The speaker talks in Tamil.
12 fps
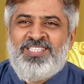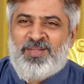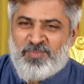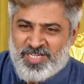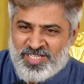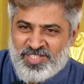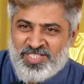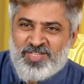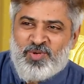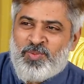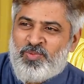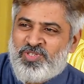நம்ம எந்த
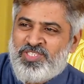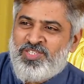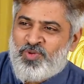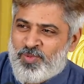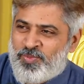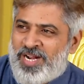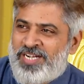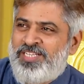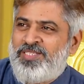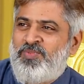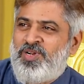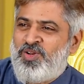ஒரு ப்ரொசீஜர் ஒரு
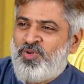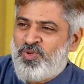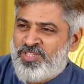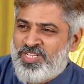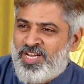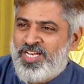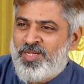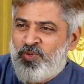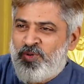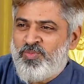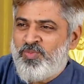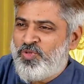ப்ராக்டிஸ் பண்ணுறோம் ஒரு தியானமோ